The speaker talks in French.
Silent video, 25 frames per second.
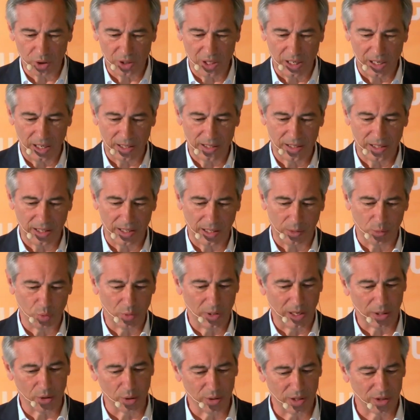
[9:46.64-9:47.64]
qui accède à toute
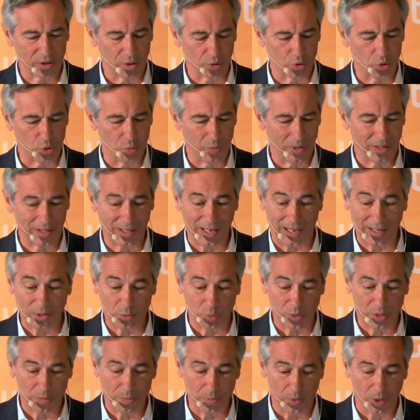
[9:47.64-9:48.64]
la connaissance humaine
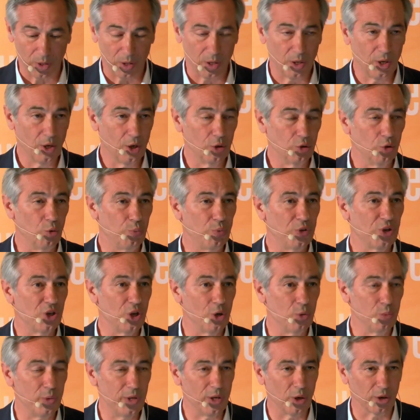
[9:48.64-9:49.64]
gratuitement depuis chez
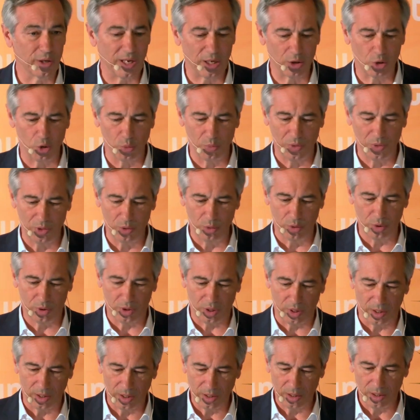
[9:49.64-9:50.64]
lui en quelques minutes,
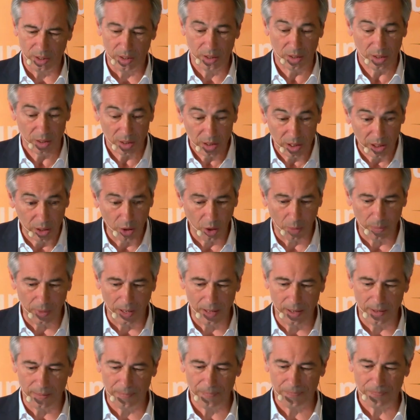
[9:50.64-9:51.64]
c'est
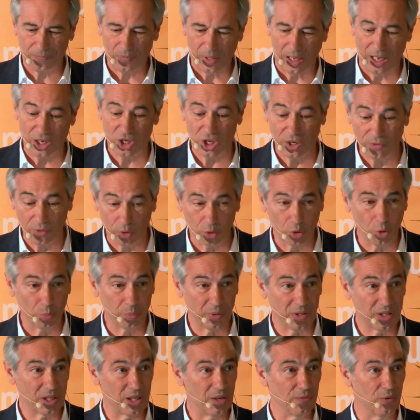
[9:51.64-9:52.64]
normal. Un chef
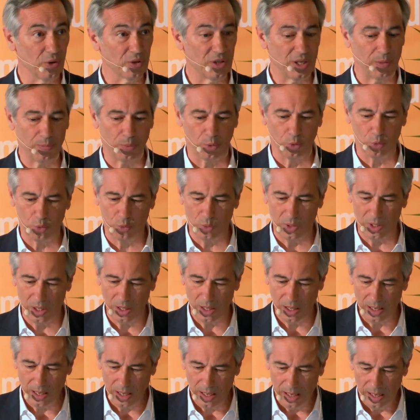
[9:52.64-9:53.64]
d'entreprise qui vend ses produits
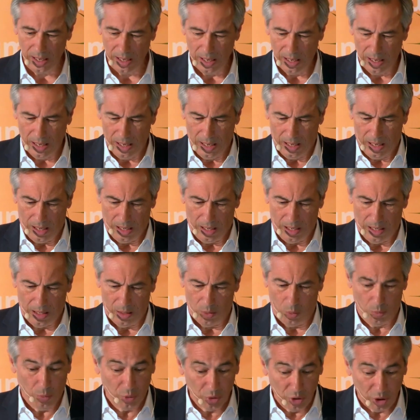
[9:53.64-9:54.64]
euh, au
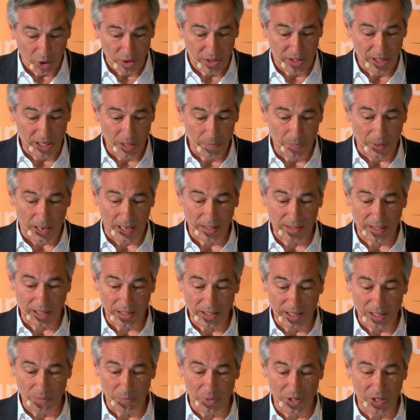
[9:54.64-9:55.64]
monde entier par
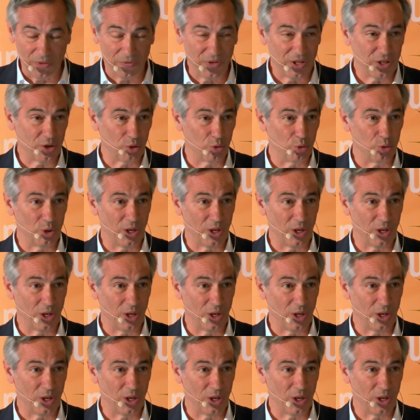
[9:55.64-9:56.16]
Internet bénéficiant d'une